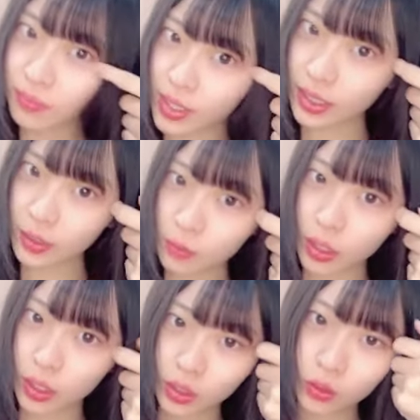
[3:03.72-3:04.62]
ケーキもあ
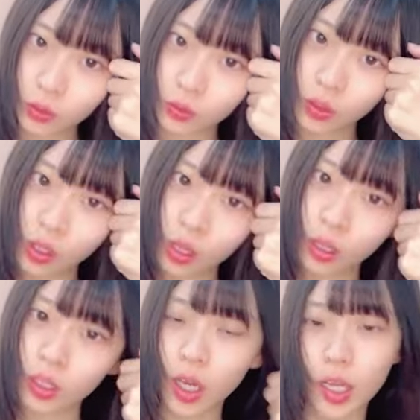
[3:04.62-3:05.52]
りがとう
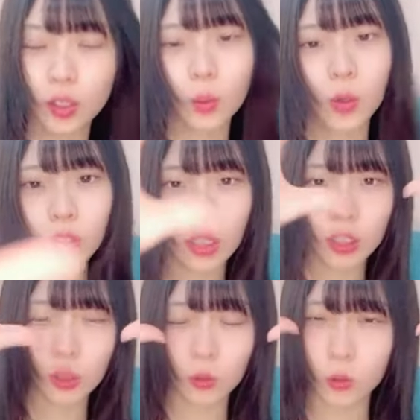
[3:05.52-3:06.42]
ハートも
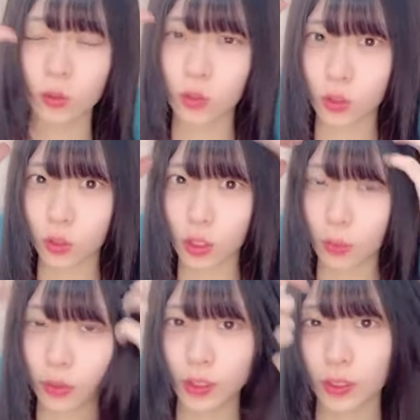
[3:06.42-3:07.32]
Thank you 食
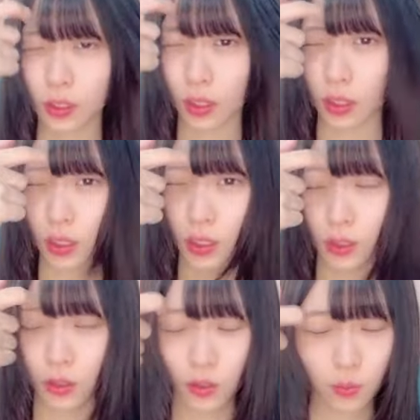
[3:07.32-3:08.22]
レポですか
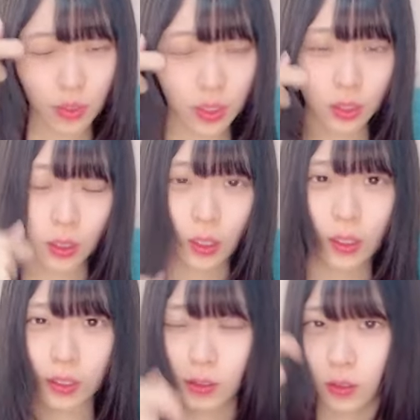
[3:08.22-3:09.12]
えっ、ー、とめっちゃでっ
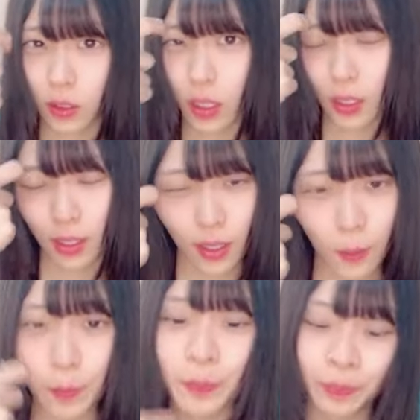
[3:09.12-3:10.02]
かくて
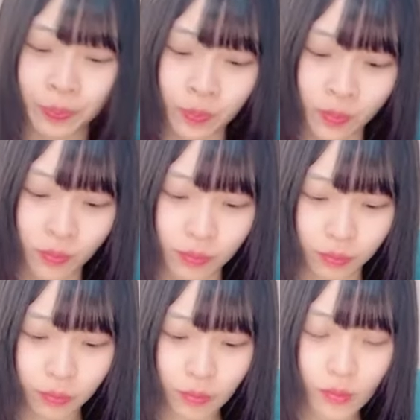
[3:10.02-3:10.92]

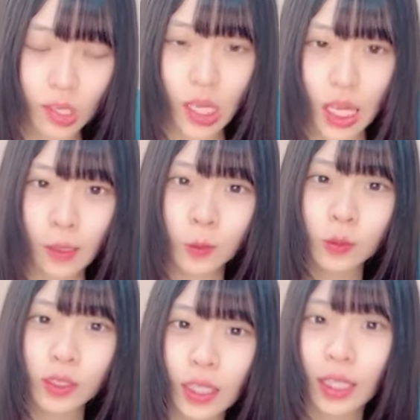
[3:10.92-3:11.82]
歯ご
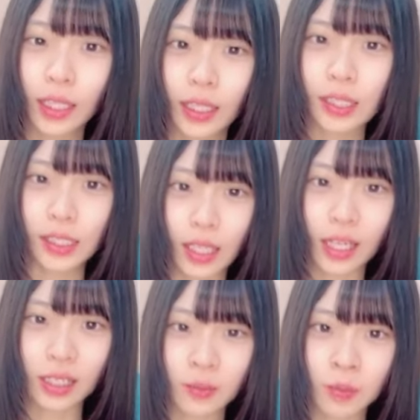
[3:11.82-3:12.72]
たえがあ
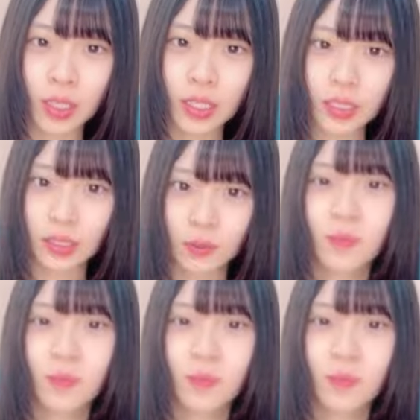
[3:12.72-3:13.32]
ります